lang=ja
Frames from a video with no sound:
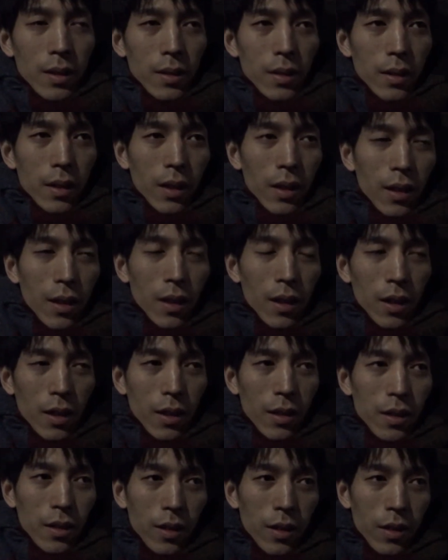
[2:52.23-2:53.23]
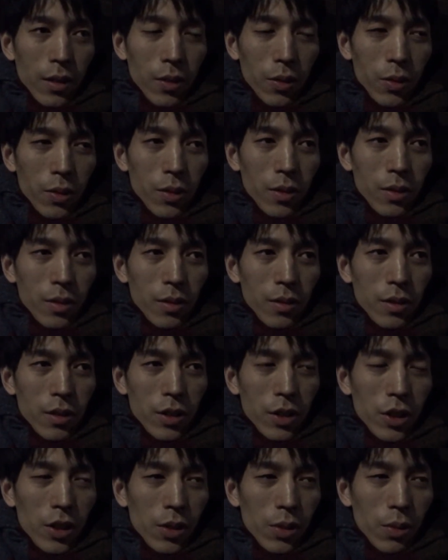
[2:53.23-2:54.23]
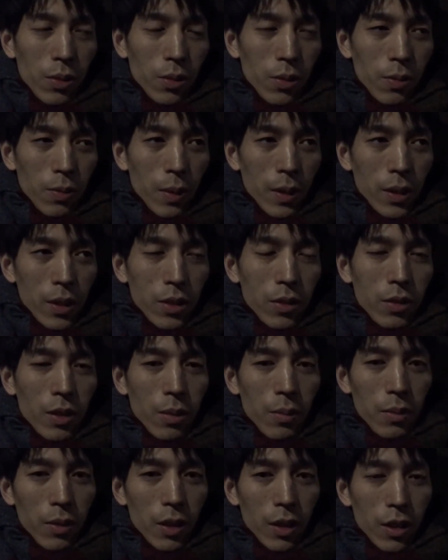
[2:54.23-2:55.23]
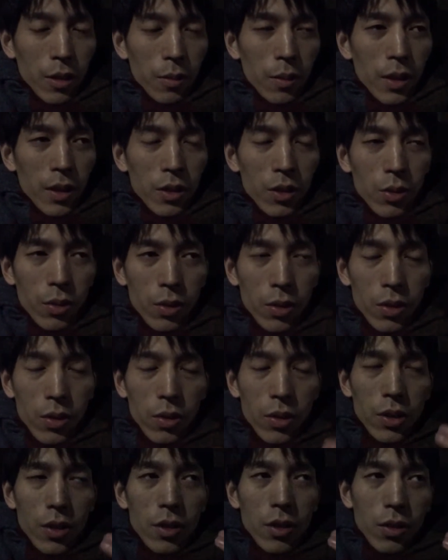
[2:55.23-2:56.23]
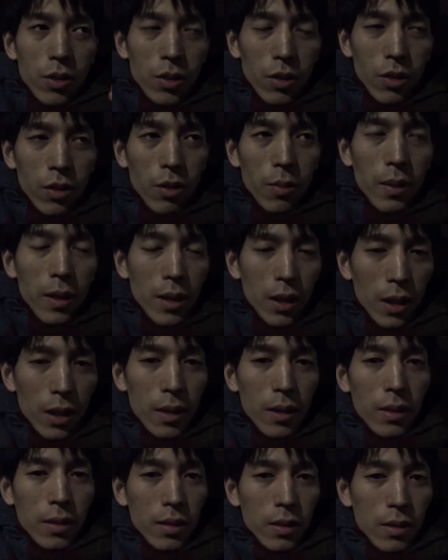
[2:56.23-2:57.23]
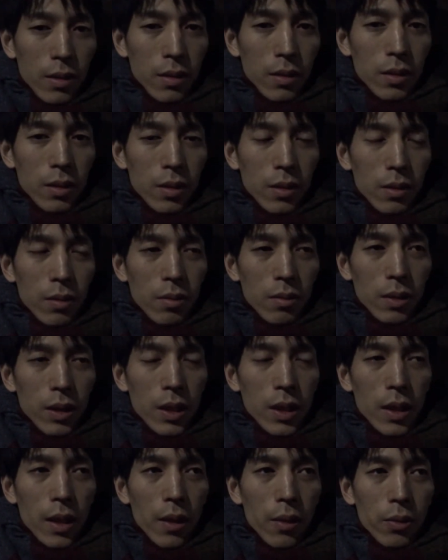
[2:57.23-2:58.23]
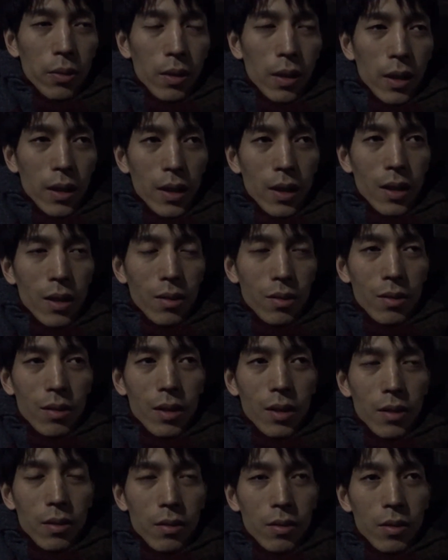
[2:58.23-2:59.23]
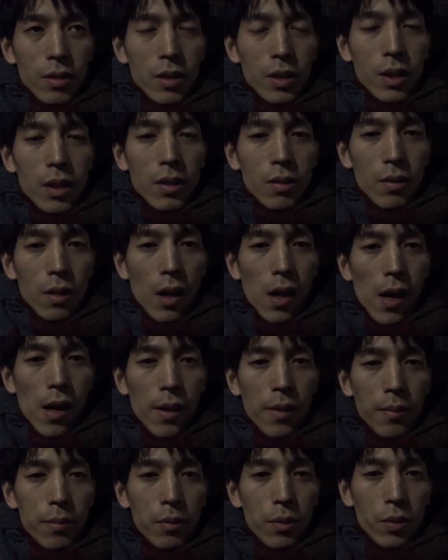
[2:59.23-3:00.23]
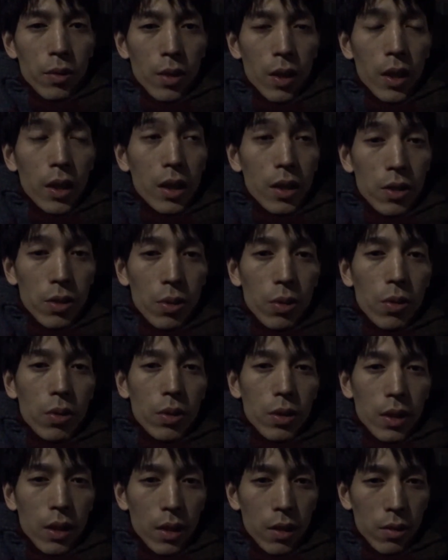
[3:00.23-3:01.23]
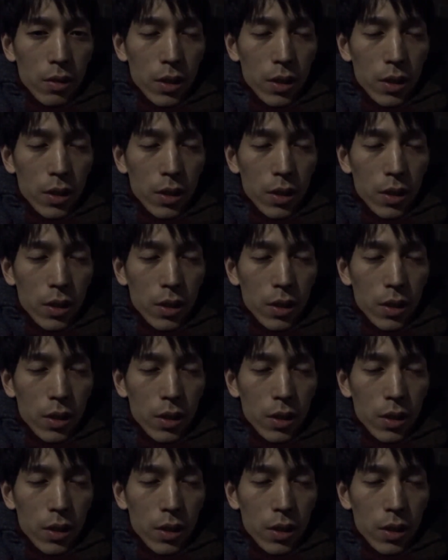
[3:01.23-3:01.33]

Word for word: だからあの辞書をまあ引くでもなく、まあ、その人にすぐその場で言いたいことが言えるっていうスキルはもうかなり重宝される